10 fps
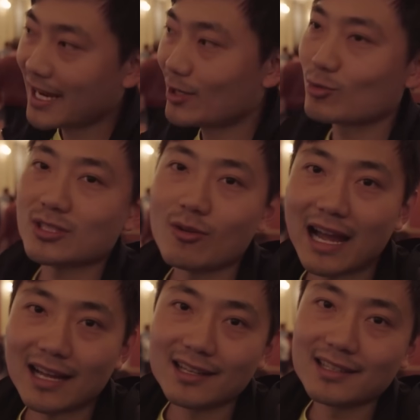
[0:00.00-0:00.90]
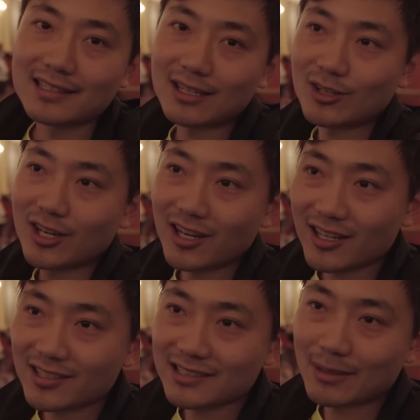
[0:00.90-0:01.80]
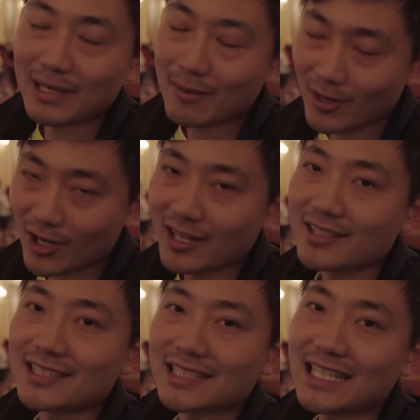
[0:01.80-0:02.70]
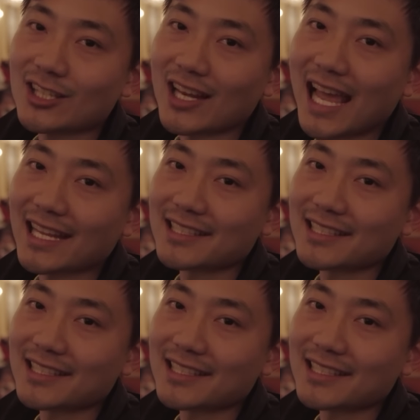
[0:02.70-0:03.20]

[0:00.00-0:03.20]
ให้ถูกจังหวะ แล้วก็เดี๋ยวไปนั่งมาก่อน ถึงจะเล่นต่อได้